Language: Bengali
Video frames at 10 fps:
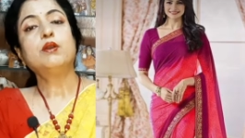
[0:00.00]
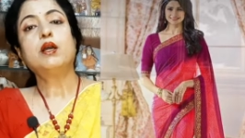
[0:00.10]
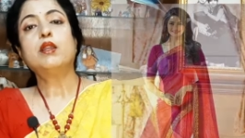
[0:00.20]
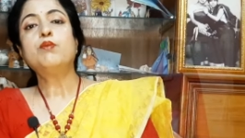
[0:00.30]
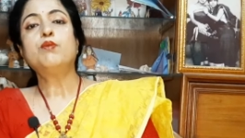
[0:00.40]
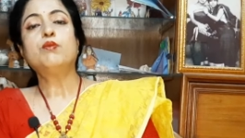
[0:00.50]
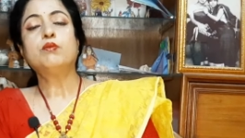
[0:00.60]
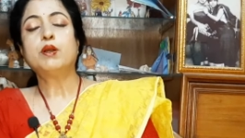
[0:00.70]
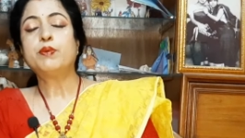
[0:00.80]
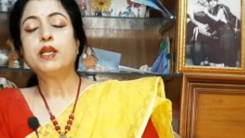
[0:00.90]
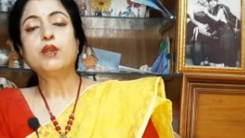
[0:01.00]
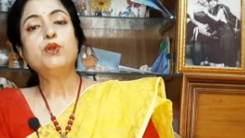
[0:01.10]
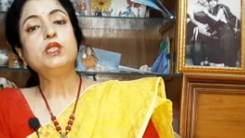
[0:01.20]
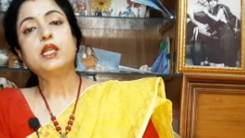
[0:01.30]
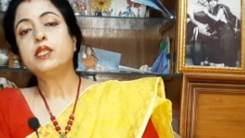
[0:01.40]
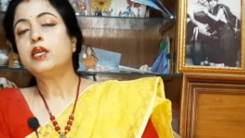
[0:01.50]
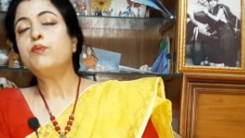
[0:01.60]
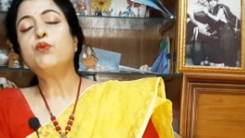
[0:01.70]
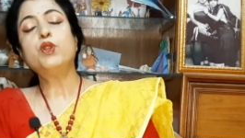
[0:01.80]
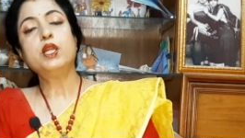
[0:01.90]
আর আপনাকে ওই শাড়িতে আর
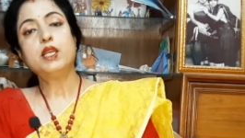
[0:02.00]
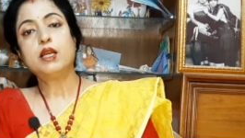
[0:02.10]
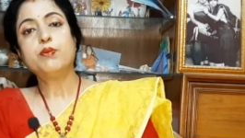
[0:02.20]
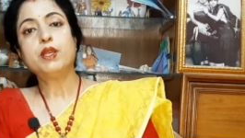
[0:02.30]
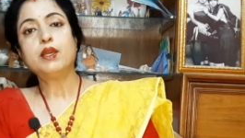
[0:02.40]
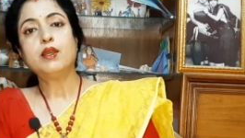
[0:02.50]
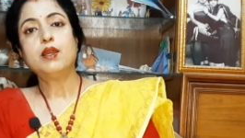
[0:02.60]
বোরিং লাগবে না